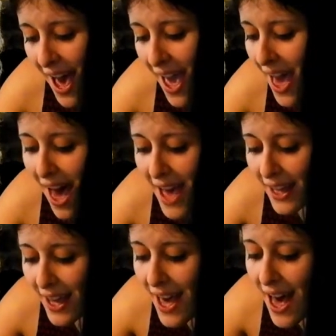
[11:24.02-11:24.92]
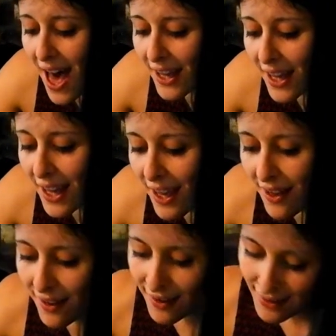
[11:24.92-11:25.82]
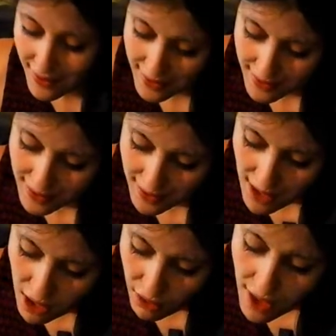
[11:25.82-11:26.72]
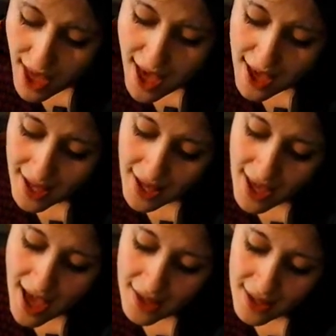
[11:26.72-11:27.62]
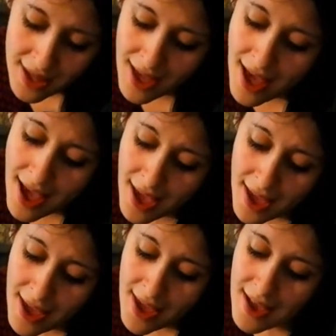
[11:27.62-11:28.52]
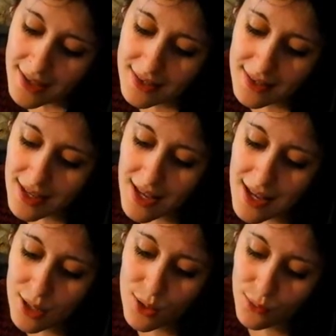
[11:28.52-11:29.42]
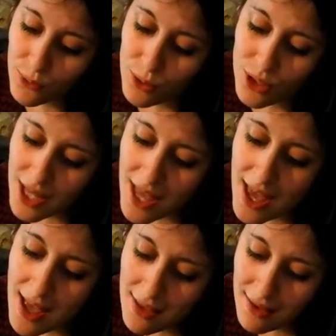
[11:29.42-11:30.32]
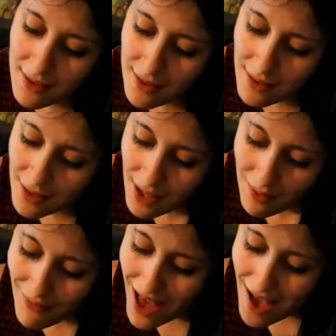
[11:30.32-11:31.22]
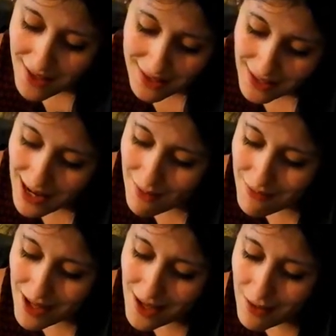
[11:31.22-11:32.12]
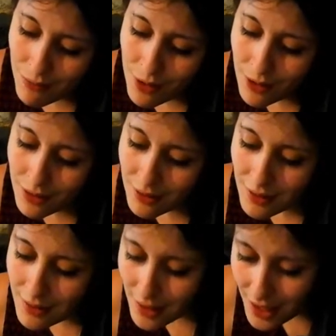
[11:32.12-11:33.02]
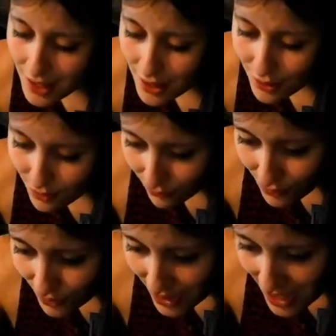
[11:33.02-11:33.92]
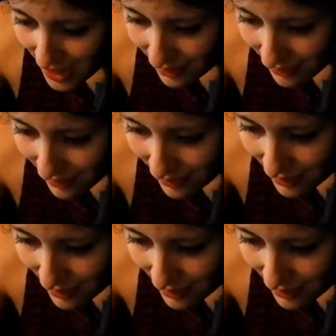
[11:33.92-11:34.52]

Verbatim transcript: aïe, aïe, aïe, aïe, aïe. Si je vous gêne, bah c'est la même. Si je vous gêne,